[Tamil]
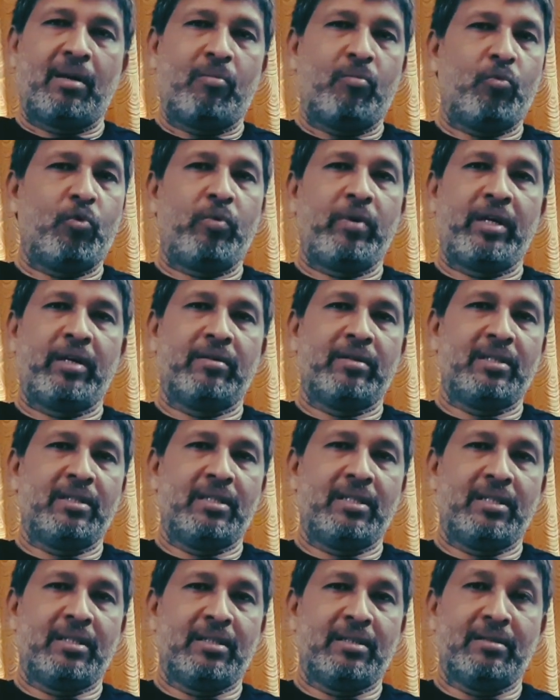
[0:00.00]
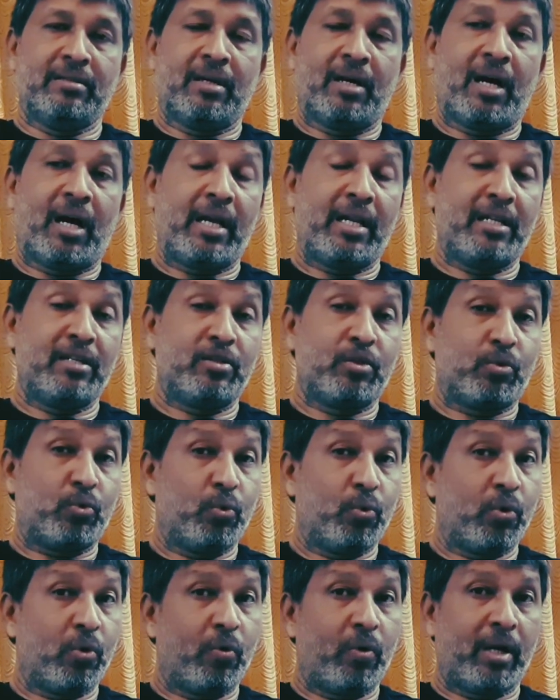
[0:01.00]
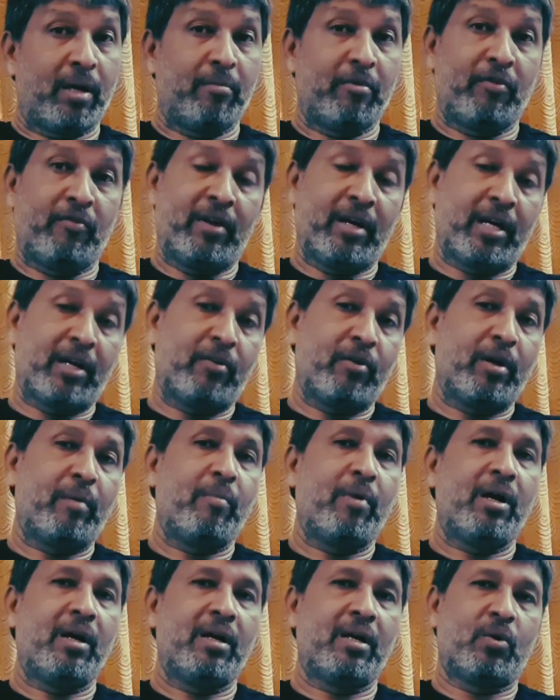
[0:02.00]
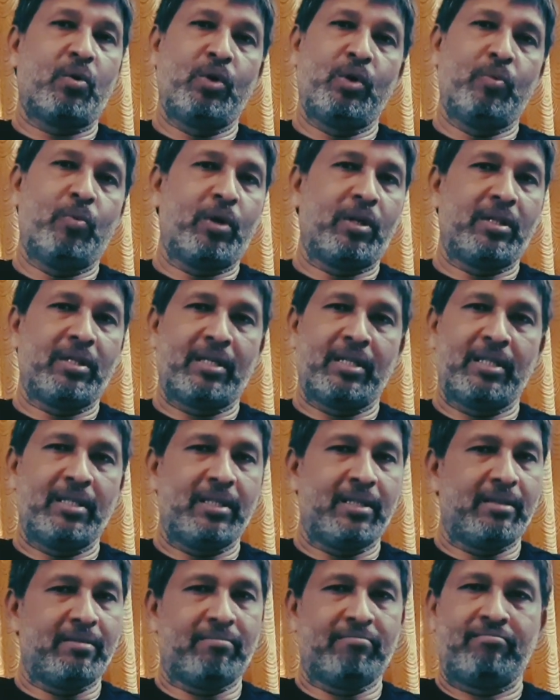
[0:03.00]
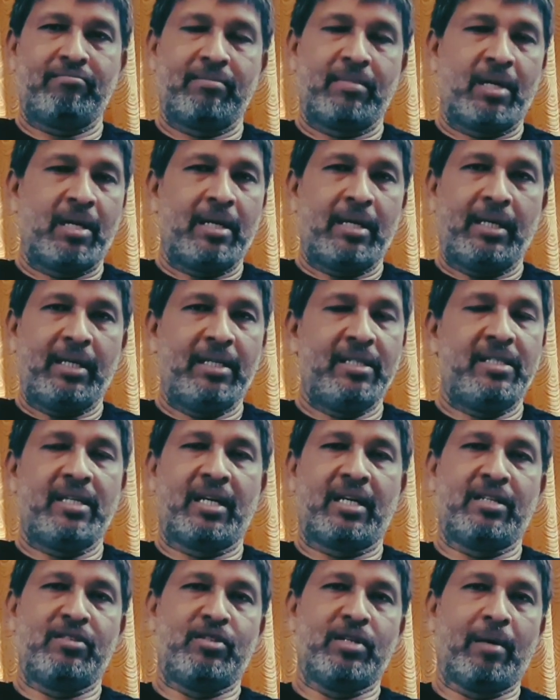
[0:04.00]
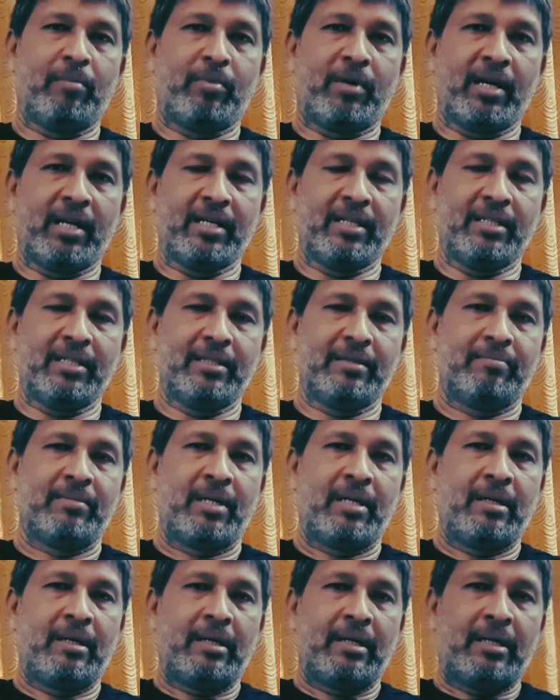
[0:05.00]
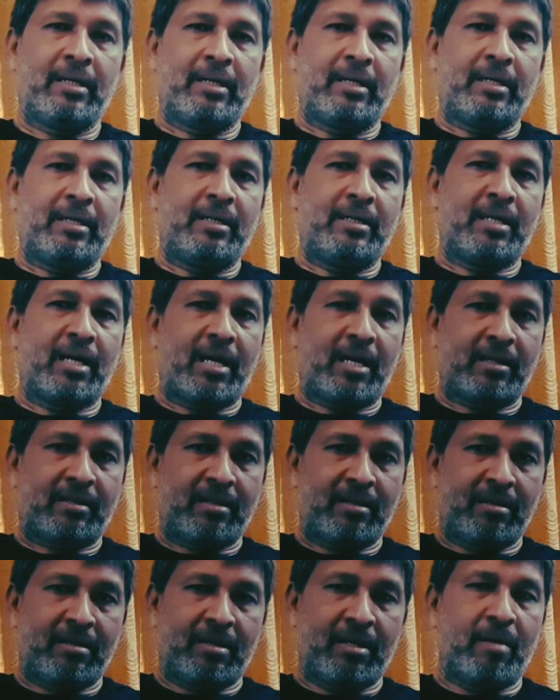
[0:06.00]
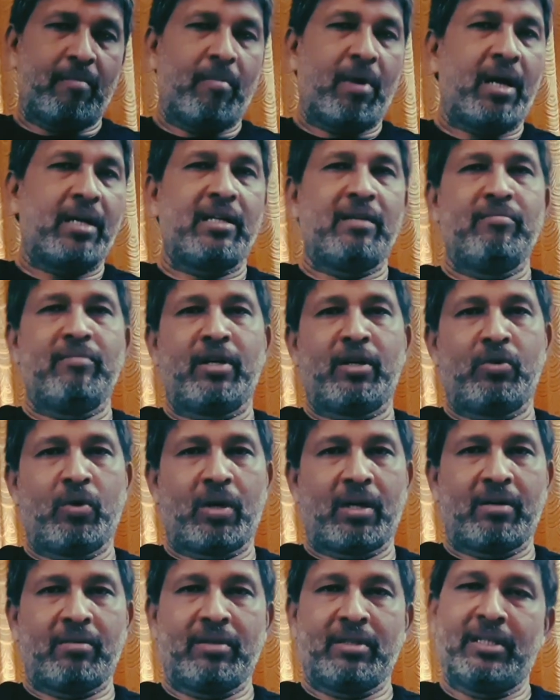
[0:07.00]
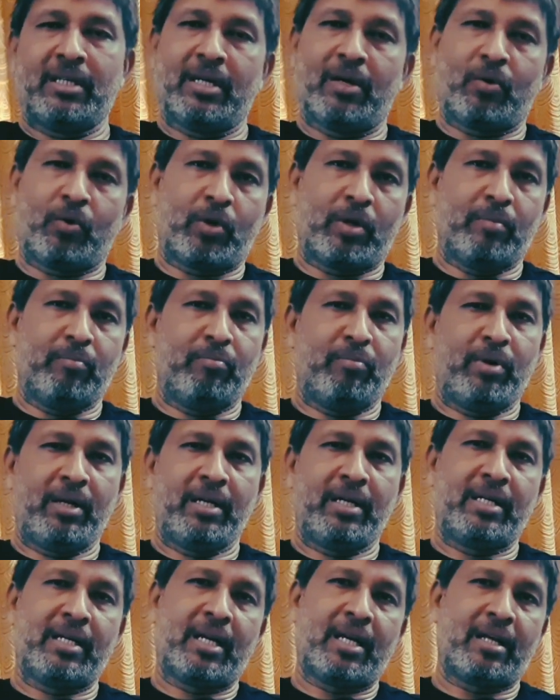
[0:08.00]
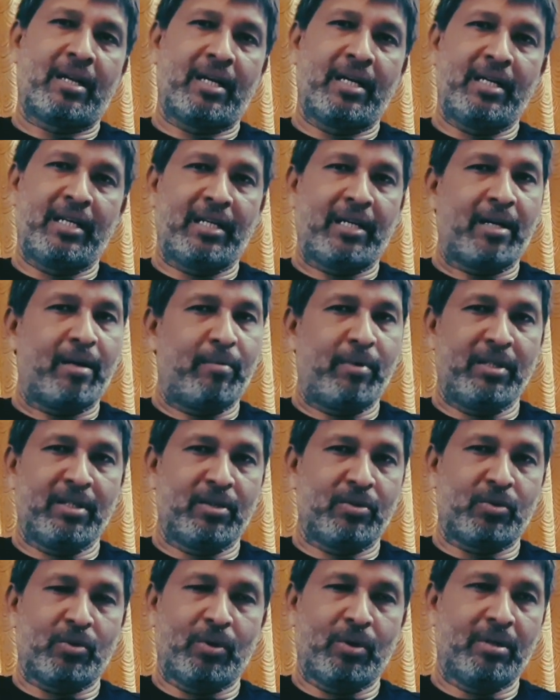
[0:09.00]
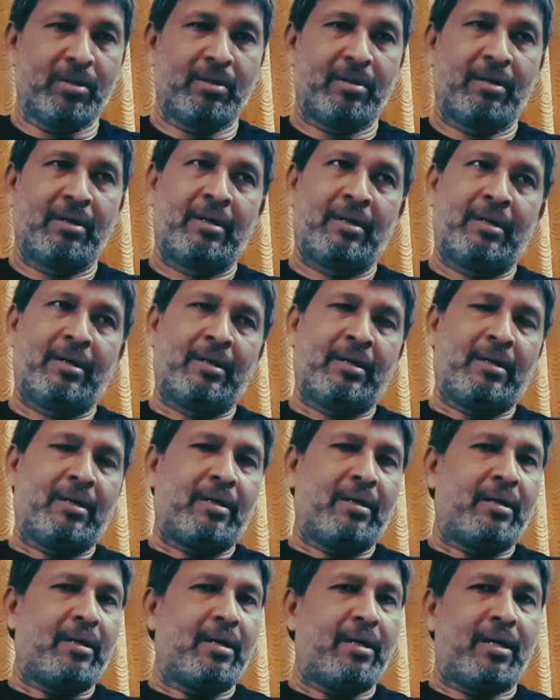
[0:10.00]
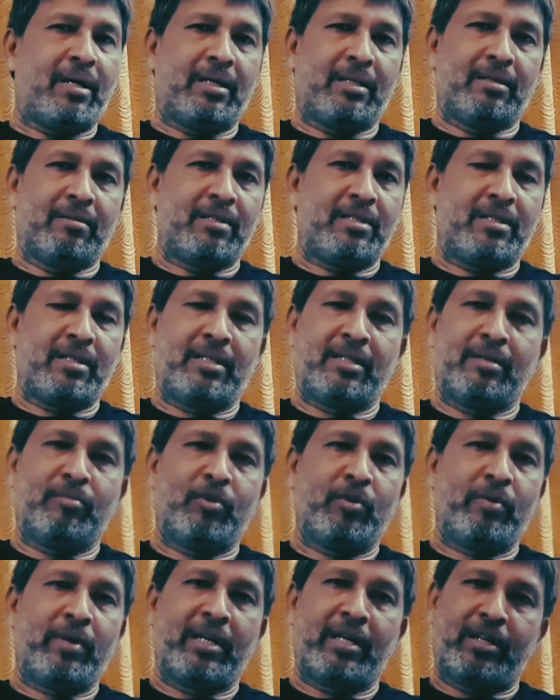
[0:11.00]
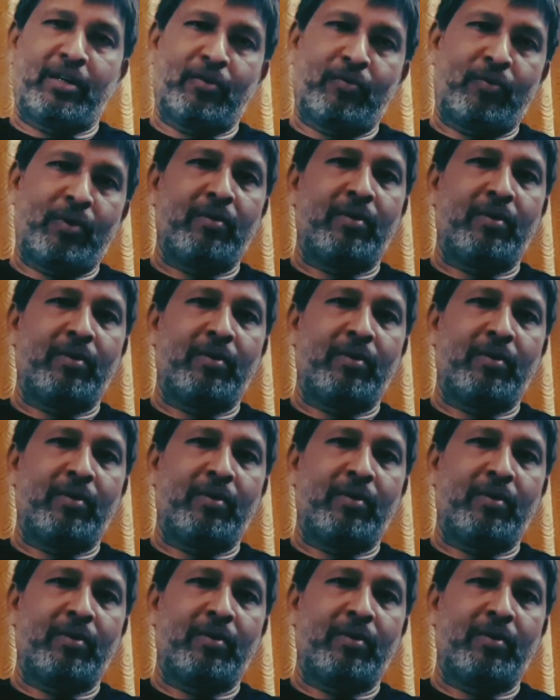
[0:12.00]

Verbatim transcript: மூவியை வந்து ஆடியன்ஸை தூங்க விடாமல் வேக வேகமாக கொண்டு போகிறதுங்கிறது ஈஸியான ஜாப் கிடையாது டேரக்டர் மார்ட்டின் மெக்டோனா வந்து அவரோட ப்ரில்லியண்டான ரைட்டிங் அப்படின்னு தான் சொல்லணும் அதை வச்சுட்டு மூவியை எவ்வளோ